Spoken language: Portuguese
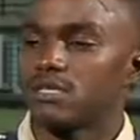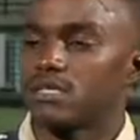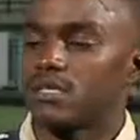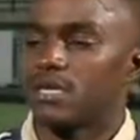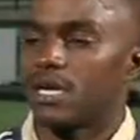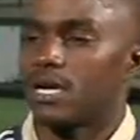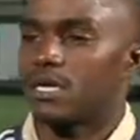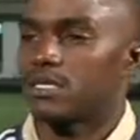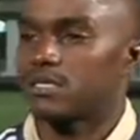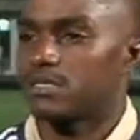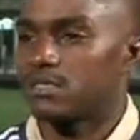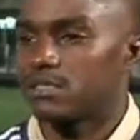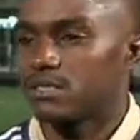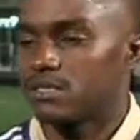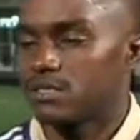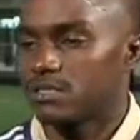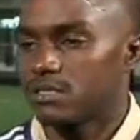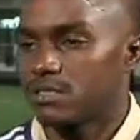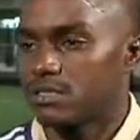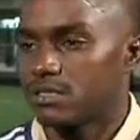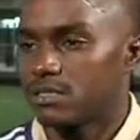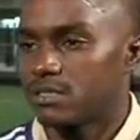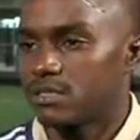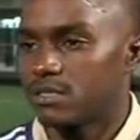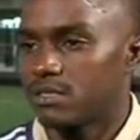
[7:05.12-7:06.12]
atrás.
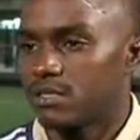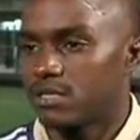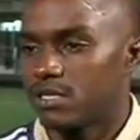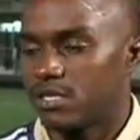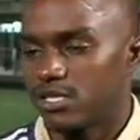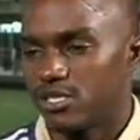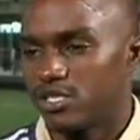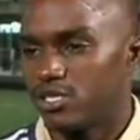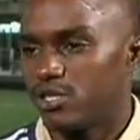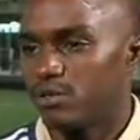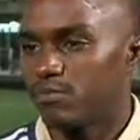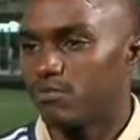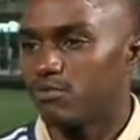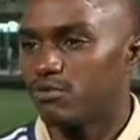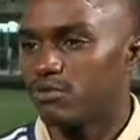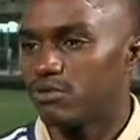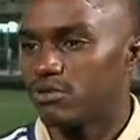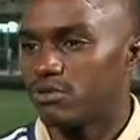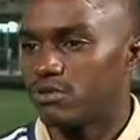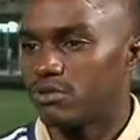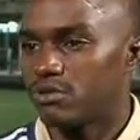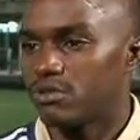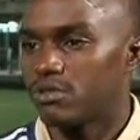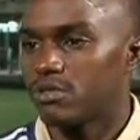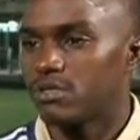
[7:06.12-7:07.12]
Cresci muito.
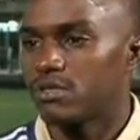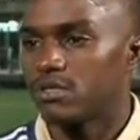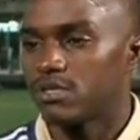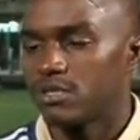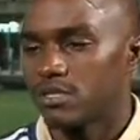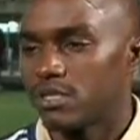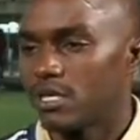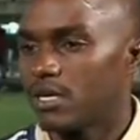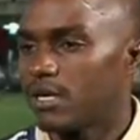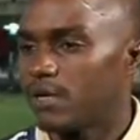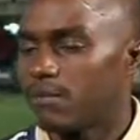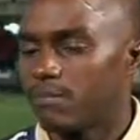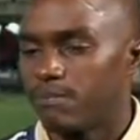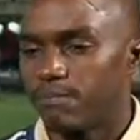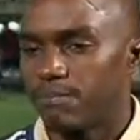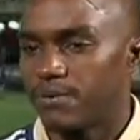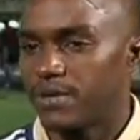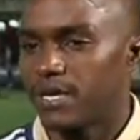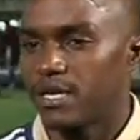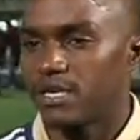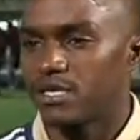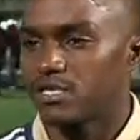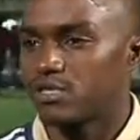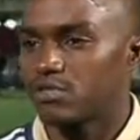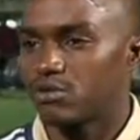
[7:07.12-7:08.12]
a valorizar
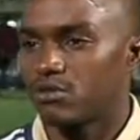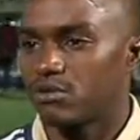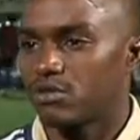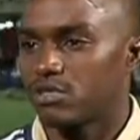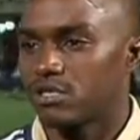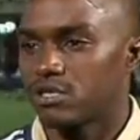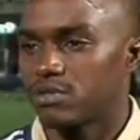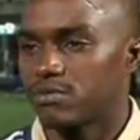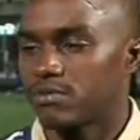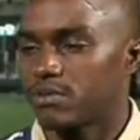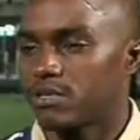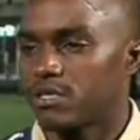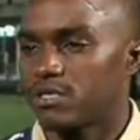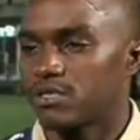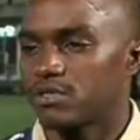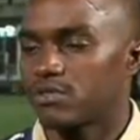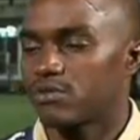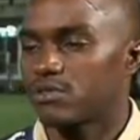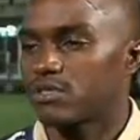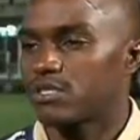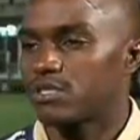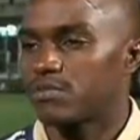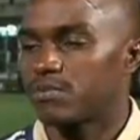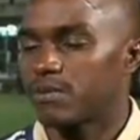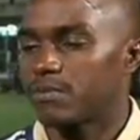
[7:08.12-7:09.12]
pequenas coisas, pequenas
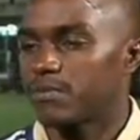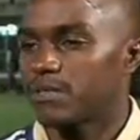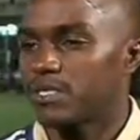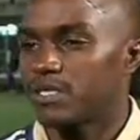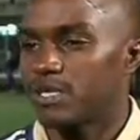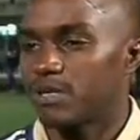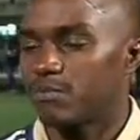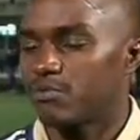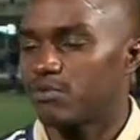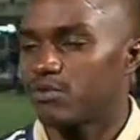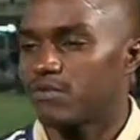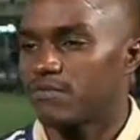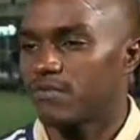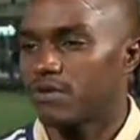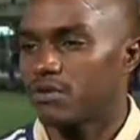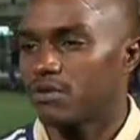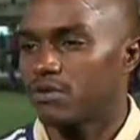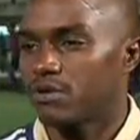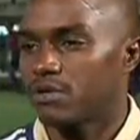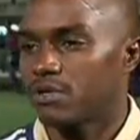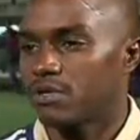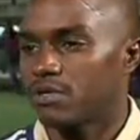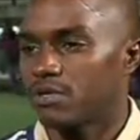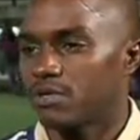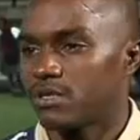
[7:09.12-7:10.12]
coisas para mim têm muito
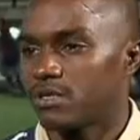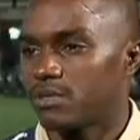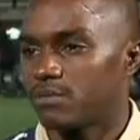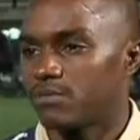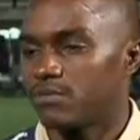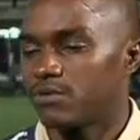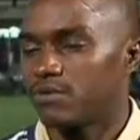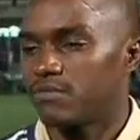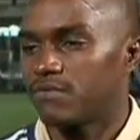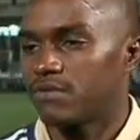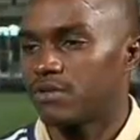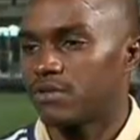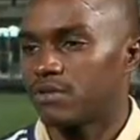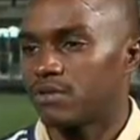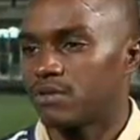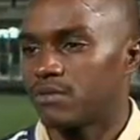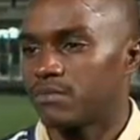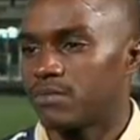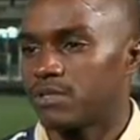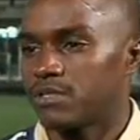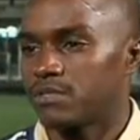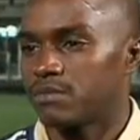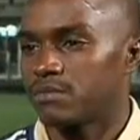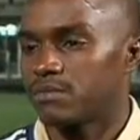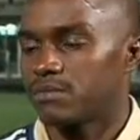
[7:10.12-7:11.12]
valor, muito valor
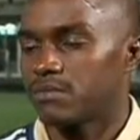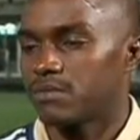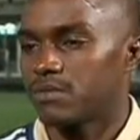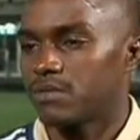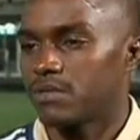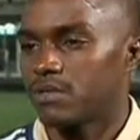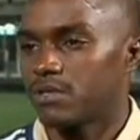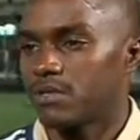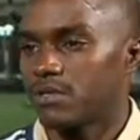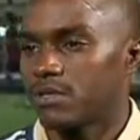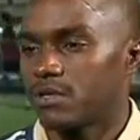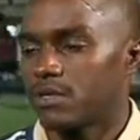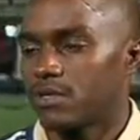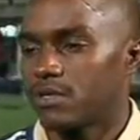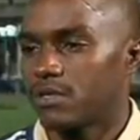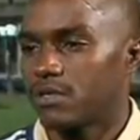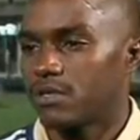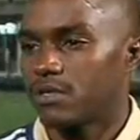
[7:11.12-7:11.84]
mesmo. E